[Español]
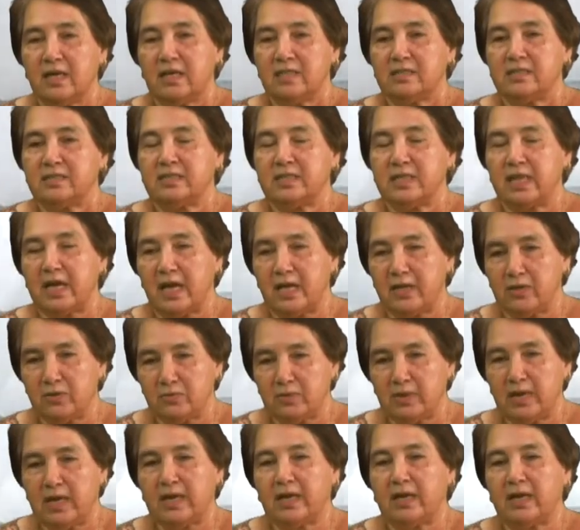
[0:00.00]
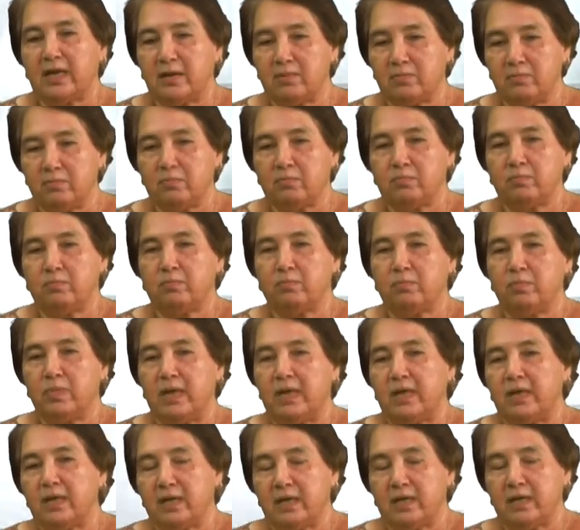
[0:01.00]
si hay una gran
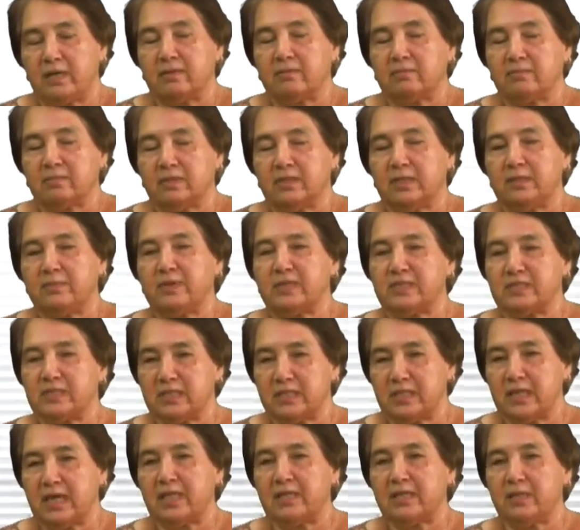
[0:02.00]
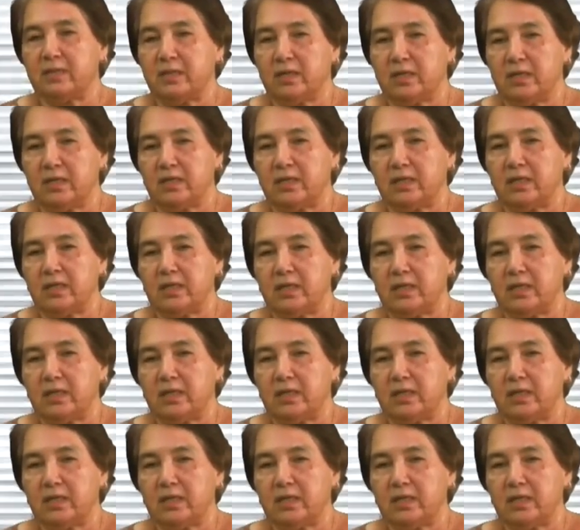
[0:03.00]
eh, diversidad y,